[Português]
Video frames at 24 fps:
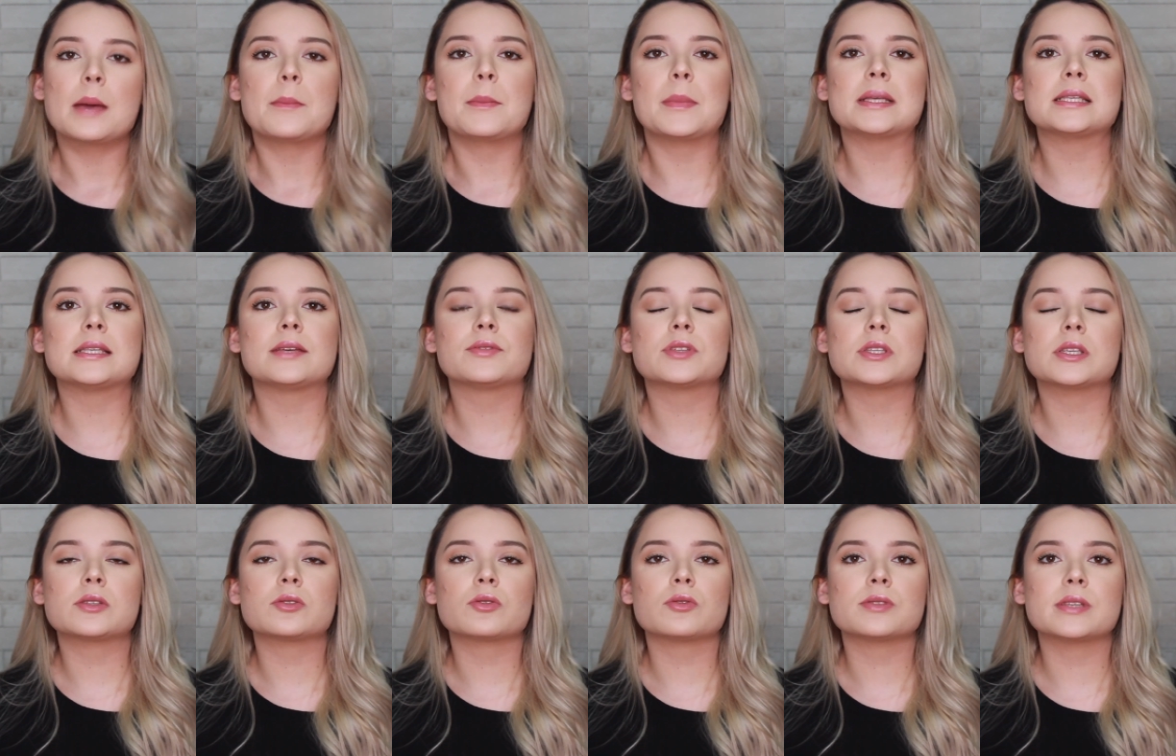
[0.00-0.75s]
Mas aí
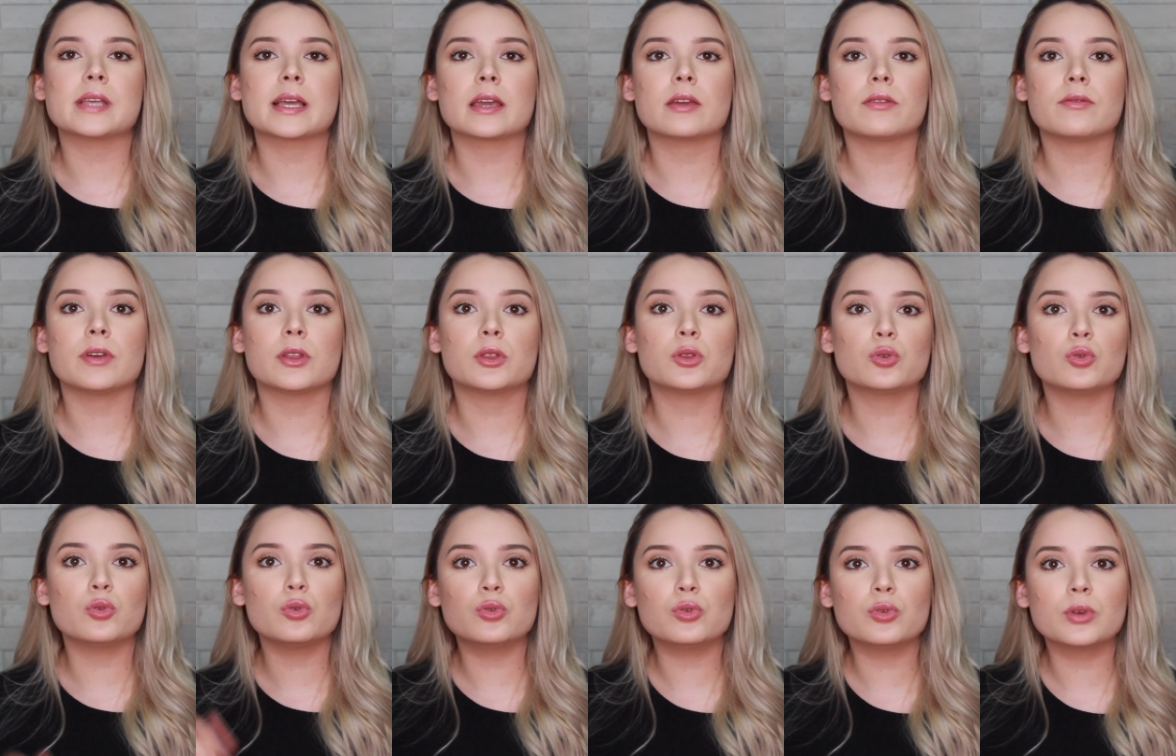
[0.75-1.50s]
vocês conseguem ver
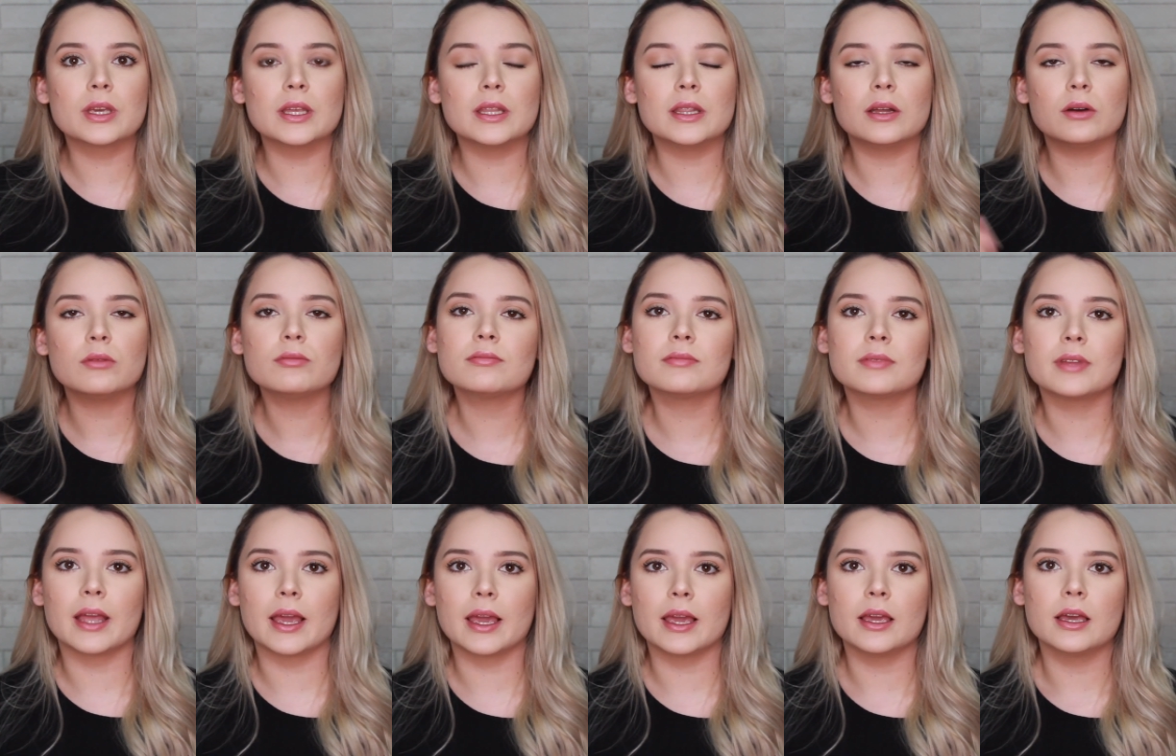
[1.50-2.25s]
tudo que não
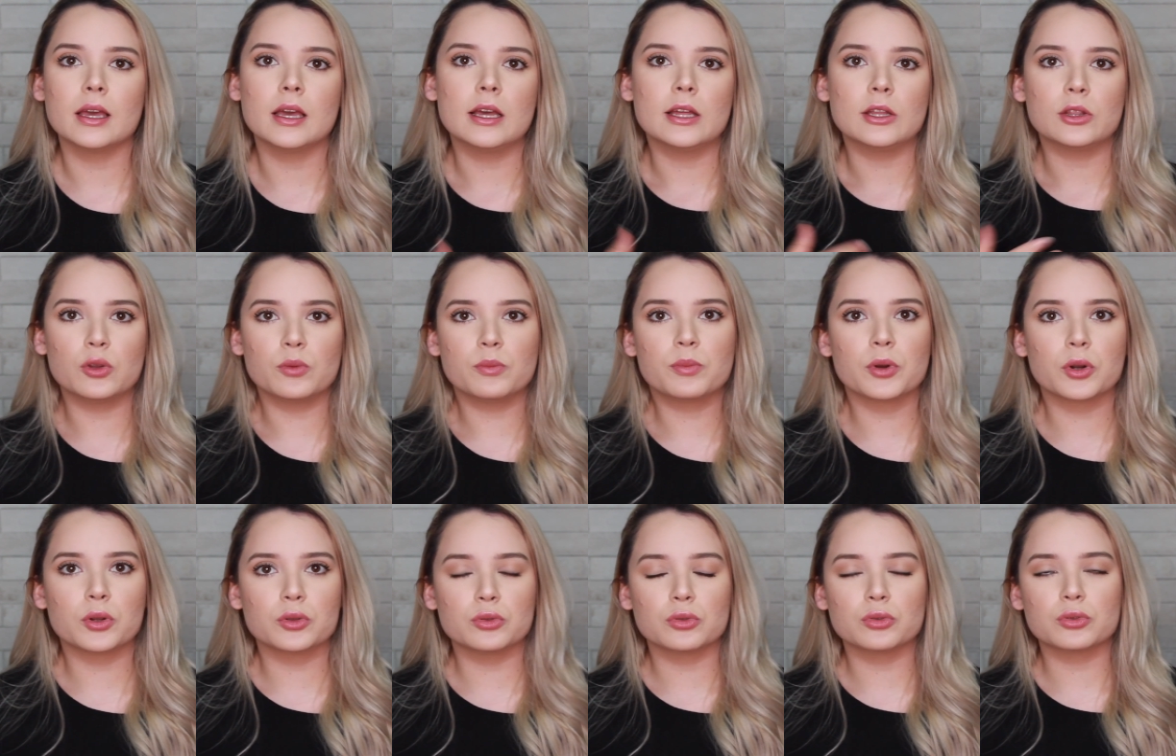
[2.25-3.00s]
tem num
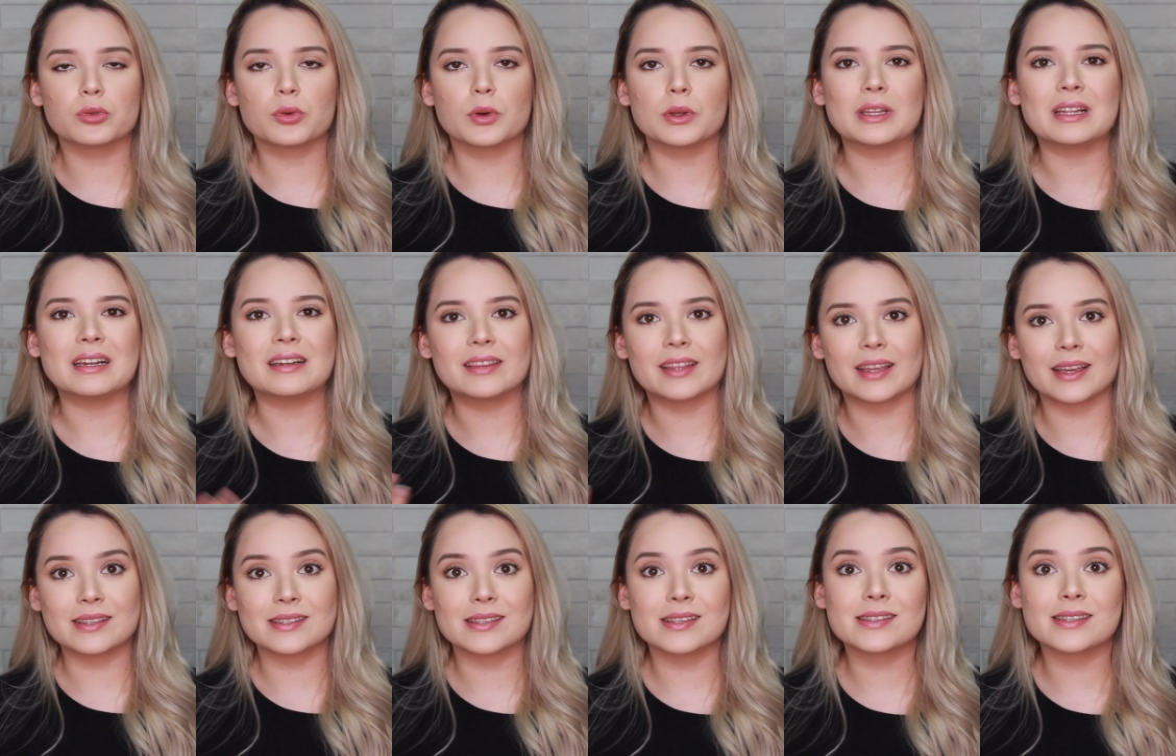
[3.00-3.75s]
produto quando ele
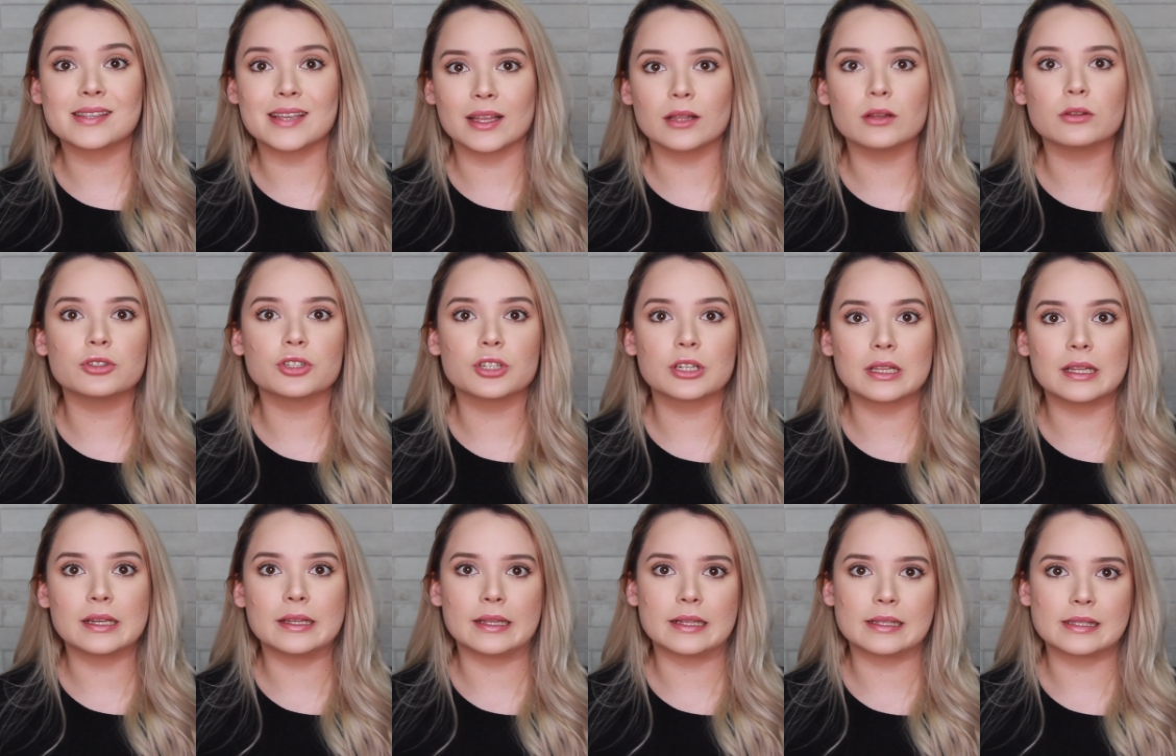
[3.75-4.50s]
tem esse selo de
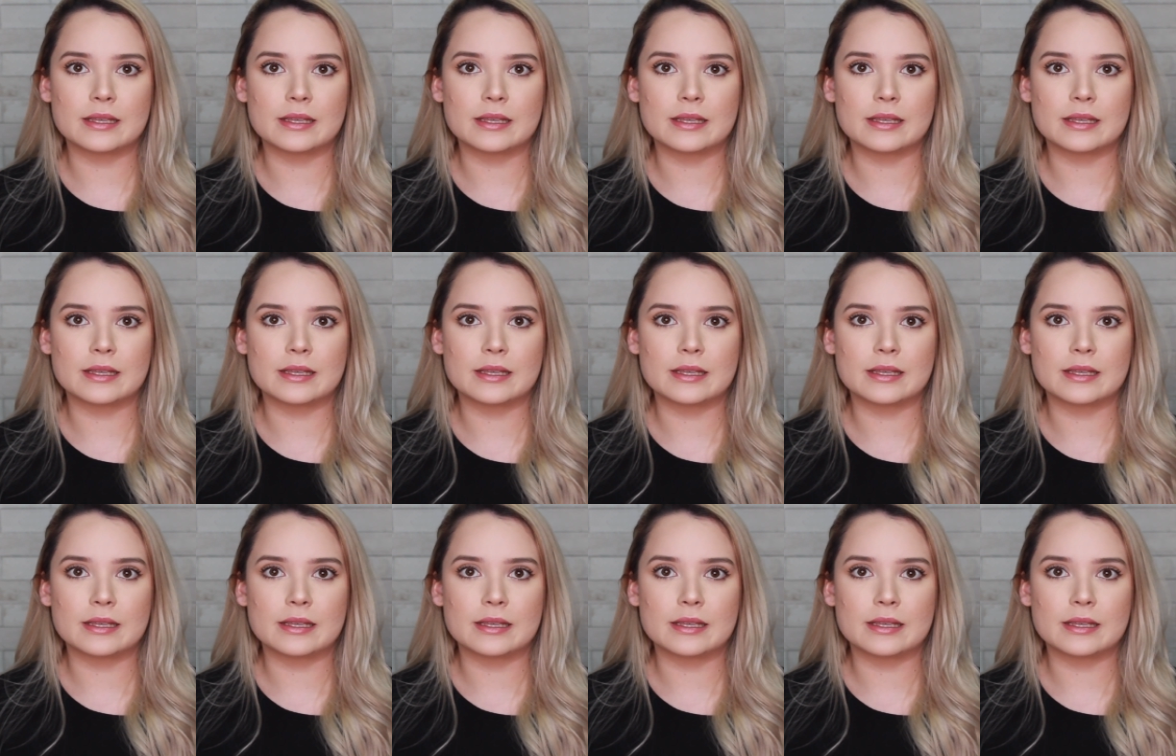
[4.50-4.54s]
Clean